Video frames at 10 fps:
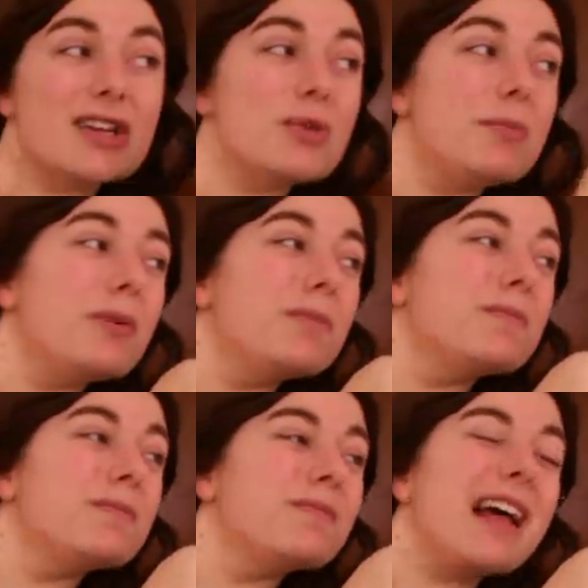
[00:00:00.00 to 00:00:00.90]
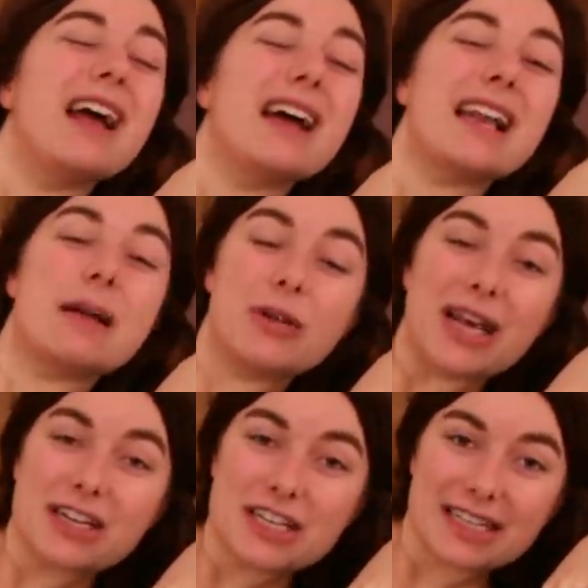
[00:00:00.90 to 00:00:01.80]
Je peux La
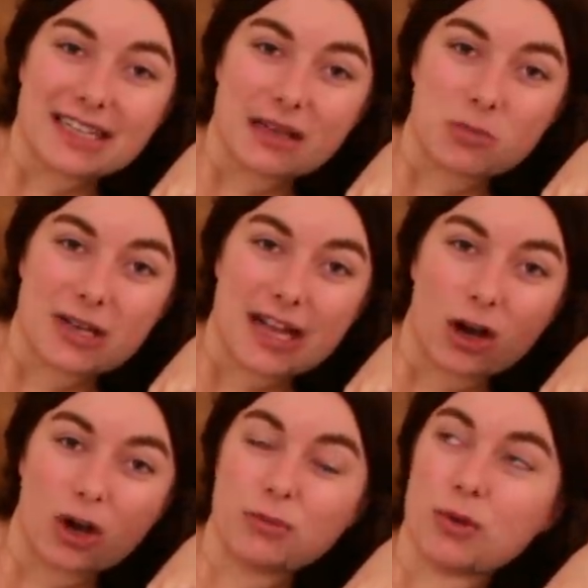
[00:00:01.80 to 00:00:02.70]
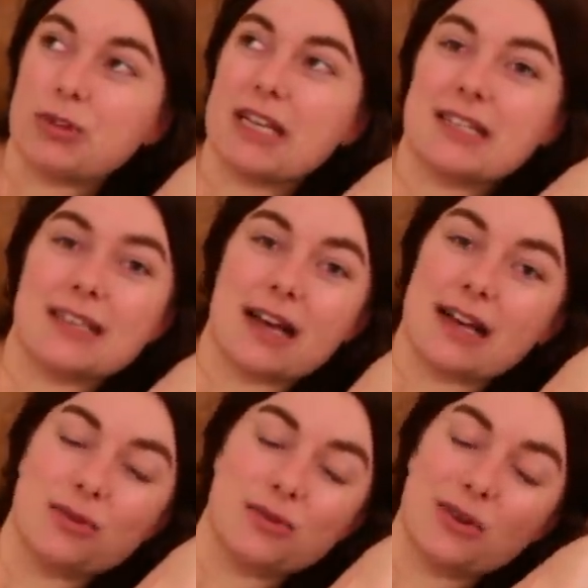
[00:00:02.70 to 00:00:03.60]
monarchie était abolie à Rome depuis des
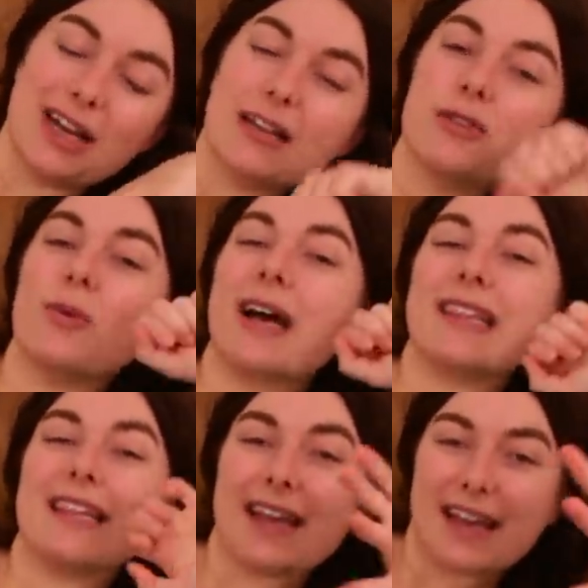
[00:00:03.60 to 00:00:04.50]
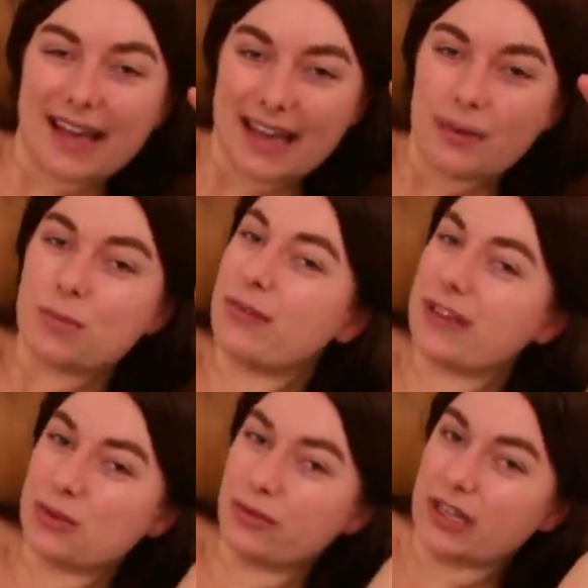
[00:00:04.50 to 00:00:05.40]
siècles et nous en gardions un très
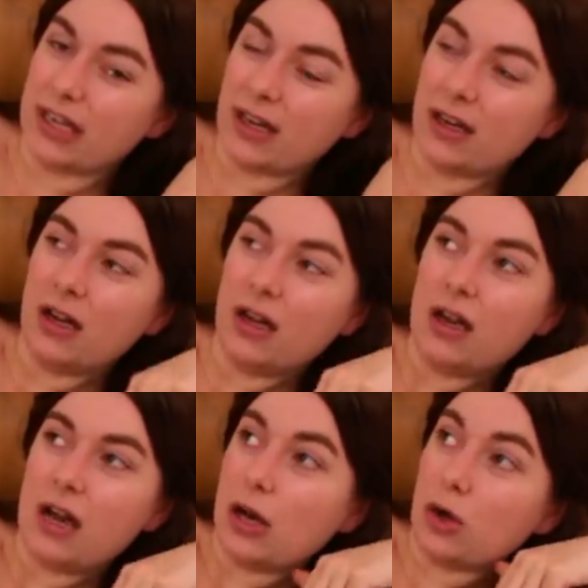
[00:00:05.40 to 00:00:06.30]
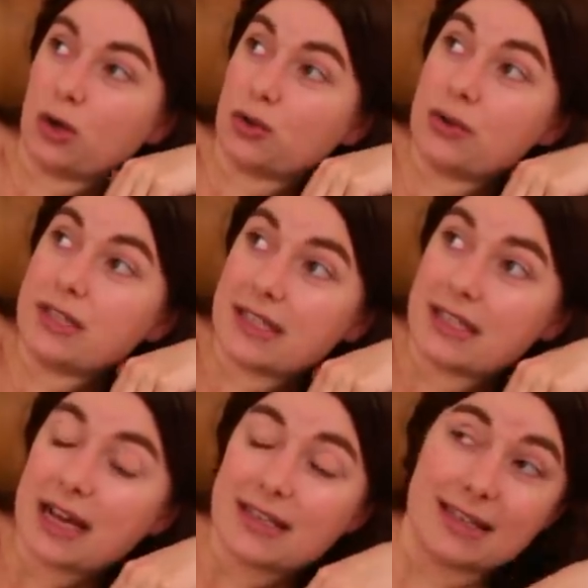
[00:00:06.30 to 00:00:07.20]
mauvais souvenir. Alors quand Jules
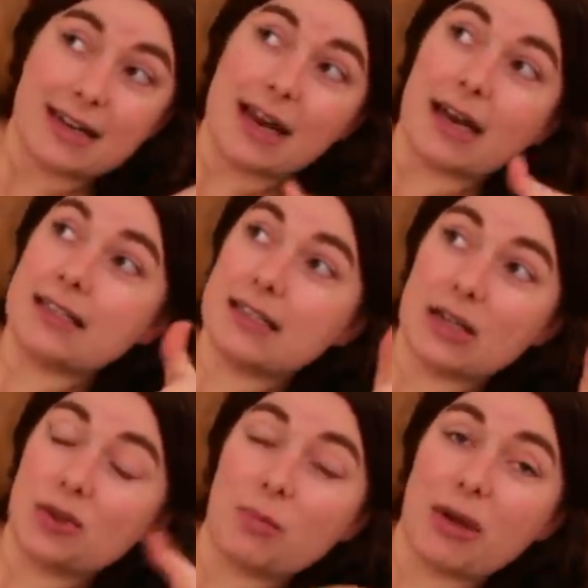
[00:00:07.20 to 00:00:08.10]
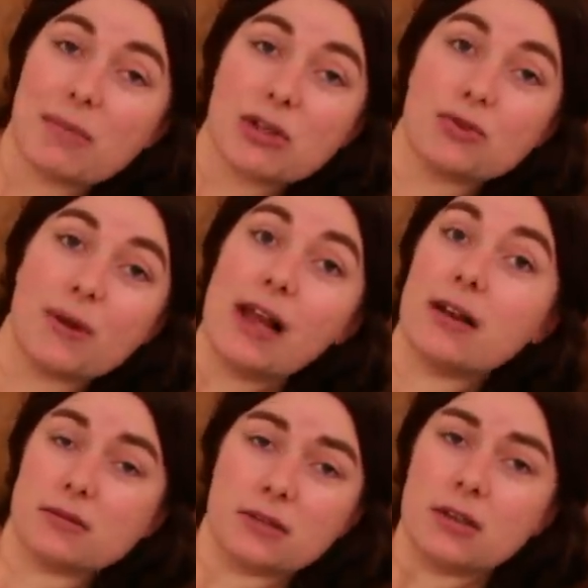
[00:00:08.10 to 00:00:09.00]
César s'est déclaré dictateur
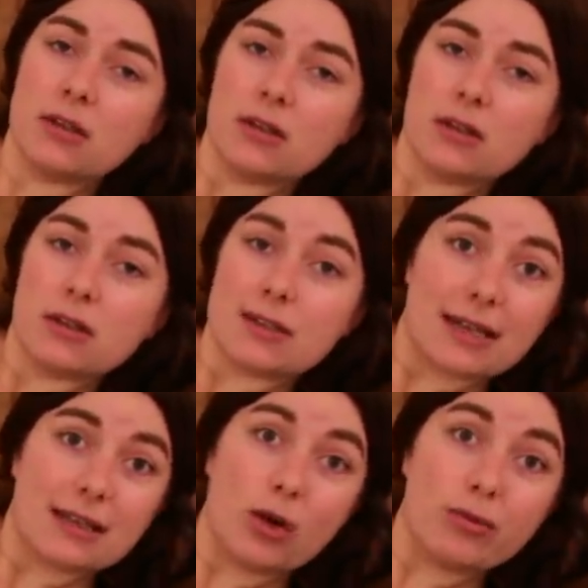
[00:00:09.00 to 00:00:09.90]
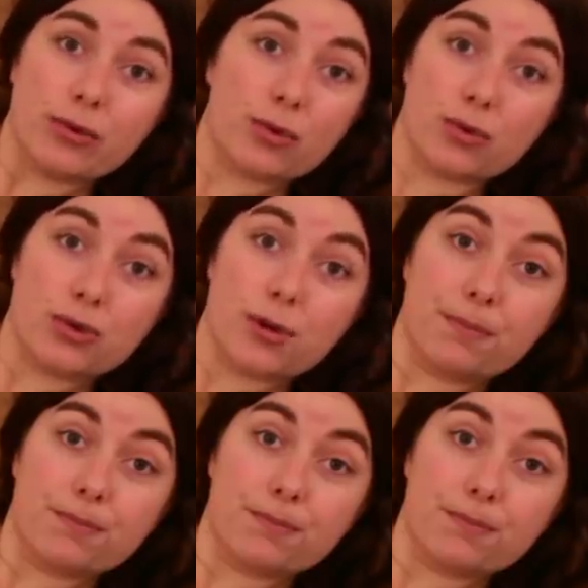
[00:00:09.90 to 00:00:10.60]
perpétuel, certains ont vu rouge.